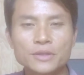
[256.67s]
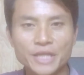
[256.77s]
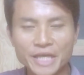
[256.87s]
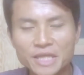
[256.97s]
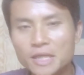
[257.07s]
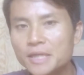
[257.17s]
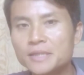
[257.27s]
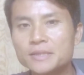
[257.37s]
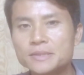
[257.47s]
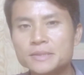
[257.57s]
tiến
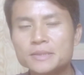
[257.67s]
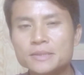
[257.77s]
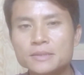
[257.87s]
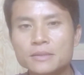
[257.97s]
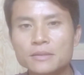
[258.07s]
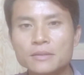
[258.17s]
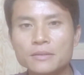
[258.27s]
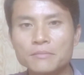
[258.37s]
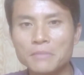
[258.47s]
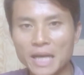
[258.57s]
thân
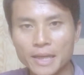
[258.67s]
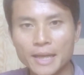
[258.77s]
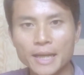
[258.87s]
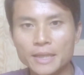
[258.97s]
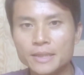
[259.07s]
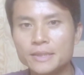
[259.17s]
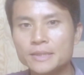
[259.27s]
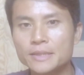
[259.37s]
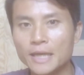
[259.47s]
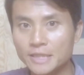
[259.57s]
bằng
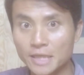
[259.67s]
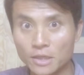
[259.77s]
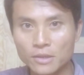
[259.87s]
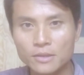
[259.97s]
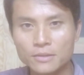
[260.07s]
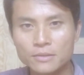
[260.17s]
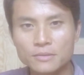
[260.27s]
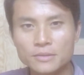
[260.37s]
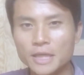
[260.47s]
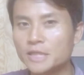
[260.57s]
cái tài sản đó,
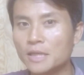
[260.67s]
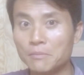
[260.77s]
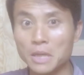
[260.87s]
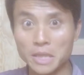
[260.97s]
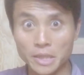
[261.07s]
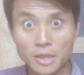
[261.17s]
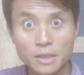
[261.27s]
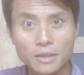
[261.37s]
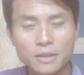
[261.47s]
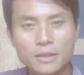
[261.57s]
tài sản bẩn
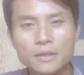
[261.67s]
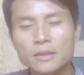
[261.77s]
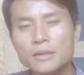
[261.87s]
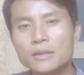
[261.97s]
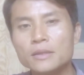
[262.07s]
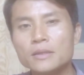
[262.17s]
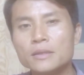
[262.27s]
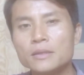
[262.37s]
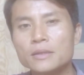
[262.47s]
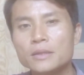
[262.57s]
đó.
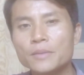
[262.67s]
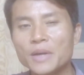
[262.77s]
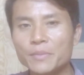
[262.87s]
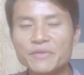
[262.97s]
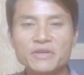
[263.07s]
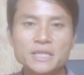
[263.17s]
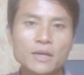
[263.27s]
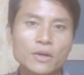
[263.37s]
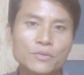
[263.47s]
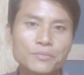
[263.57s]
Các bạn biết vì
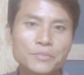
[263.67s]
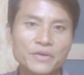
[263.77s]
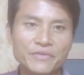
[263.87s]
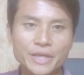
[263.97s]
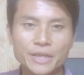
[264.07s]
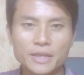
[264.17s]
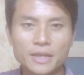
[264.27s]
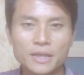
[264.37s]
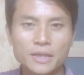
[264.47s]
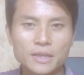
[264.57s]
sao không? Bởi vì
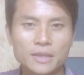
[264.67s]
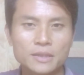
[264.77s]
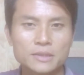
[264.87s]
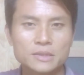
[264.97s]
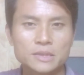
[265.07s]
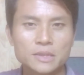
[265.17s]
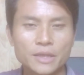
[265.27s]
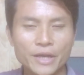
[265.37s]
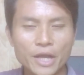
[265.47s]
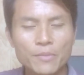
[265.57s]

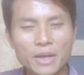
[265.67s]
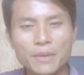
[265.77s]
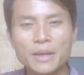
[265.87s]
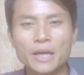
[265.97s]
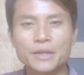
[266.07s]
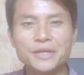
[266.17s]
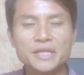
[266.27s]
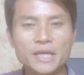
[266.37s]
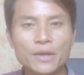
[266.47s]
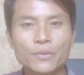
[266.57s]
nếu mà các bạn
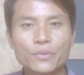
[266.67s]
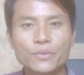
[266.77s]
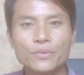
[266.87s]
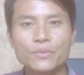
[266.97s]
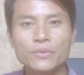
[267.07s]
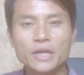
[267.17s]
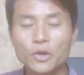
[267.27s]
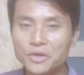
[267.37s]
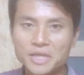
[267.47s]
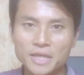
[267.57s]
đi theo cái
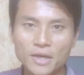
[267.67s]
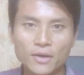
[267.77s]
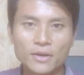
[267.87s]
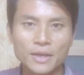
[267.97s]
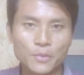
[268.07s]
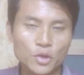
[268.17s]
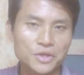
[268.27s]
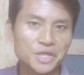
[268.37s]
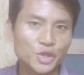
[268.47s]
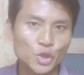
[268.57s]
con đường đó là một
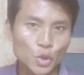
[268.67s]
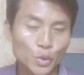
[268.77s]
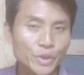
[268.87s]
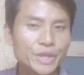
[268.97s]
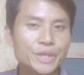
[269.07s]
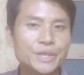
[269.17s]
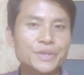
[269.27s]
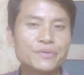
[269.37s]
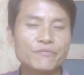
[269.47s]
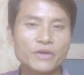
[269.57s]
con đường tối
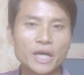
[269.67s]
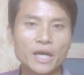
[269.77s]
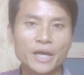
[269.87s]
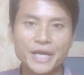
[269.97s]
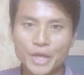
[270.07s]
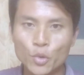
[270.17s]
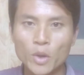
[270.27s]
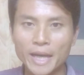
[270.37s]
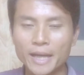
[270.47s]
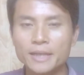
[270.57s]
và hệ
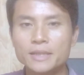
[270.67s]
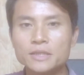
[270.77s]
quả.